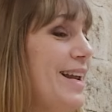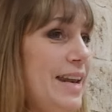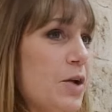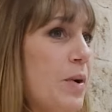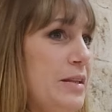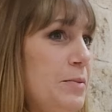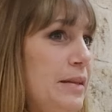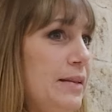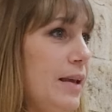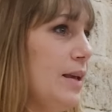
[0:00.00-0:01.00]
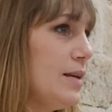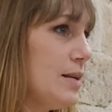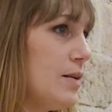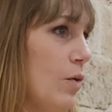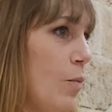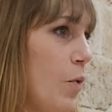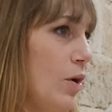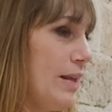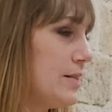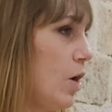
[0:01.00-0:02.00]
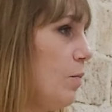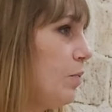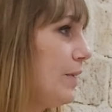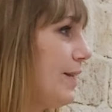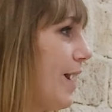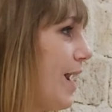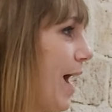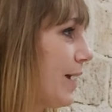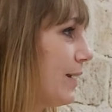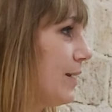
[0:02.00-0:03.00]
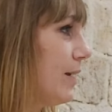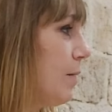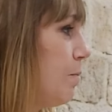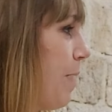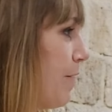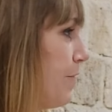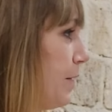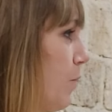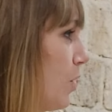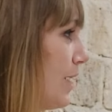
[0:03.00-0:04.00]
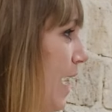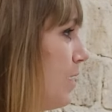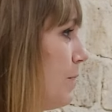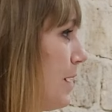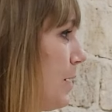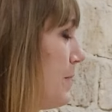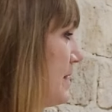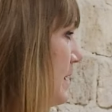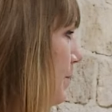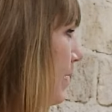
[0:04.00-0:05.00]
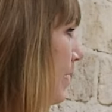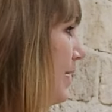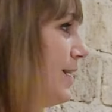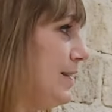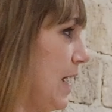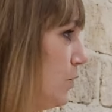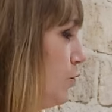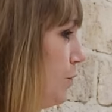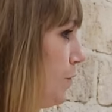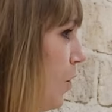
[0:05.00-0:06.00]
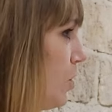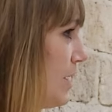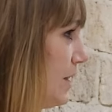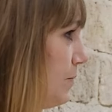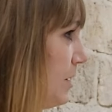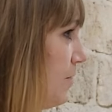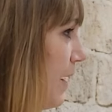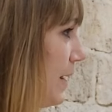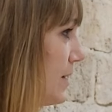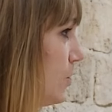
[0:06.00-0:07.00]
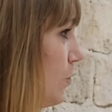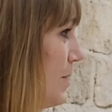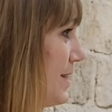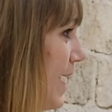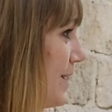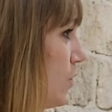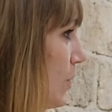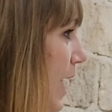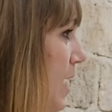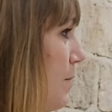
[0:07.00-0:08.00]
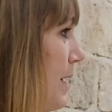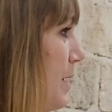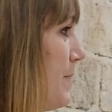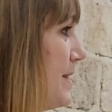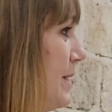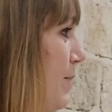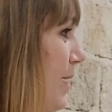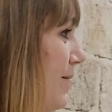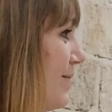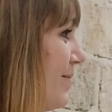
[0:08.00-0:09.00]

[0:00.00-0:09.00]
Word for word: L'équanimité, on prend l'exemple d'un lac parfaitement calme et paisible. Il y a du vent, il y a des petites variations, mais ça reste calme et paisible.